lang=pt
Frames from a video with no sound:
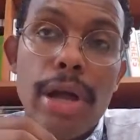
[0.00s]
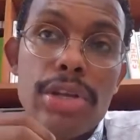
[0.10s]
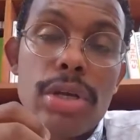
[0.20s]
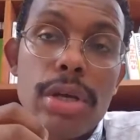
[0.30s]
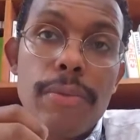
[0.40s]

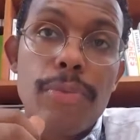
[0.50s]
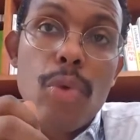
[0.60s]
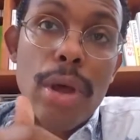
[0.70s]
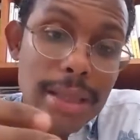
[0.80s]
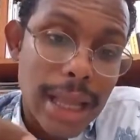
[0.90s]
acho que o
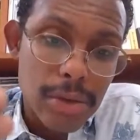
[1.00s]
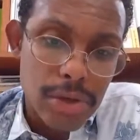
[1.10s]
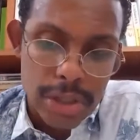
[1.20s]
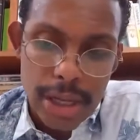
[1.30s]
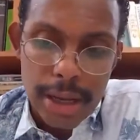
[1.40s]
catate já
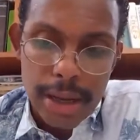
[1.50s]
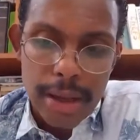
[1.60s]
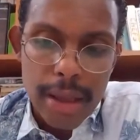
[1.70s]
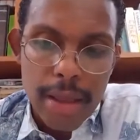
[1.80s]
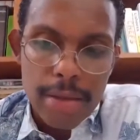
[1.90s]
está,
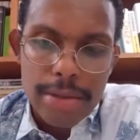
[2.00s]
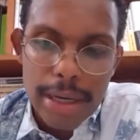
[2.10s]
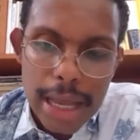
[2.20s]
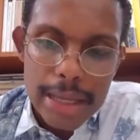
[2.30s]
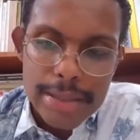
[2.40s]

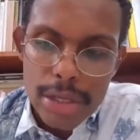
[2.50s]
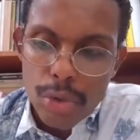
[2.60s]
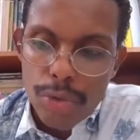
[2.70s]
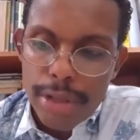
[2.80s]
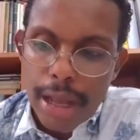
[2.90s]
será sem
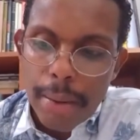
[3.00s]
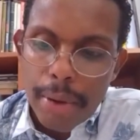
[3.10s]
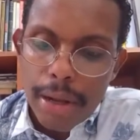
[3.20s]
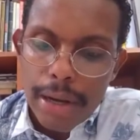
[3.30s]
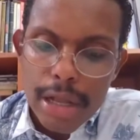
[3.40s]
dúvida
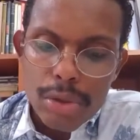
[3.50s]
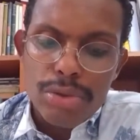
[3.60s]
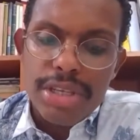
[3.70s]
a, a linha dos